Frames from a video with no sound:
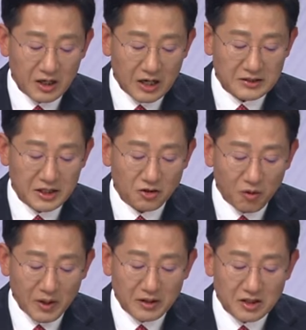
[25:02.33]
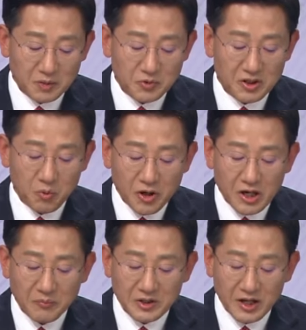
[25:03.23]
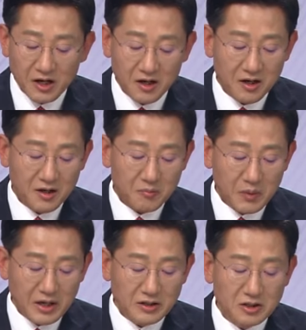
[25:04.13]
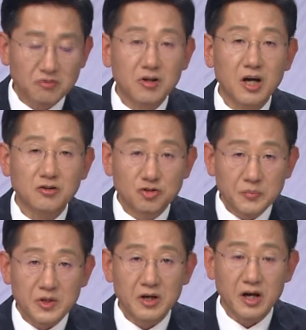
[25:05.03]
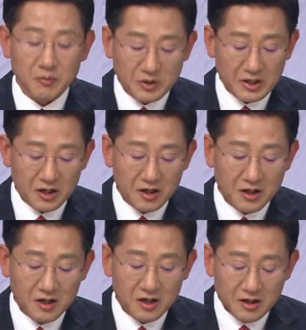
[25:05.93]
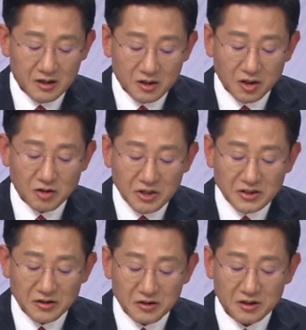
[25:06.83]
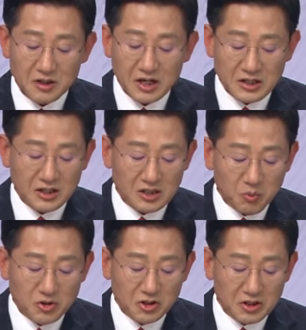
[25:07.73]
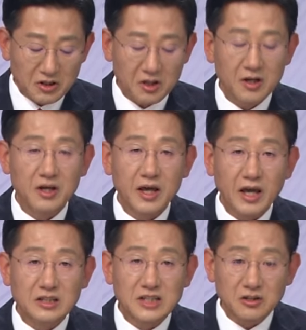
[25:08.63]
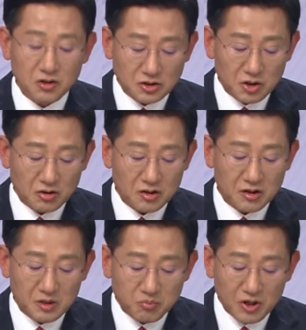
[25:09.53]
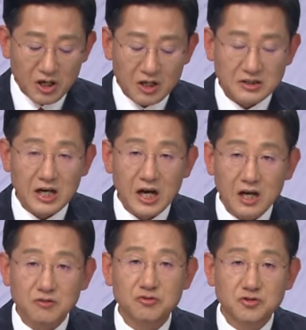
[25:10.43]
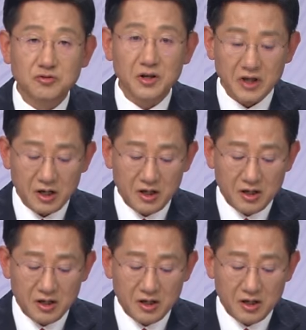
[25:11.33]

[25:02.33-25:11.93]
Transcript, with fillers: 아산에 더 많은 기업들이 모여야 합니다. 많은 인구가 유입되어야 합니다. 그러기 위해서는 가장 기본적인 행재정적 인프라가 잘 구축되어야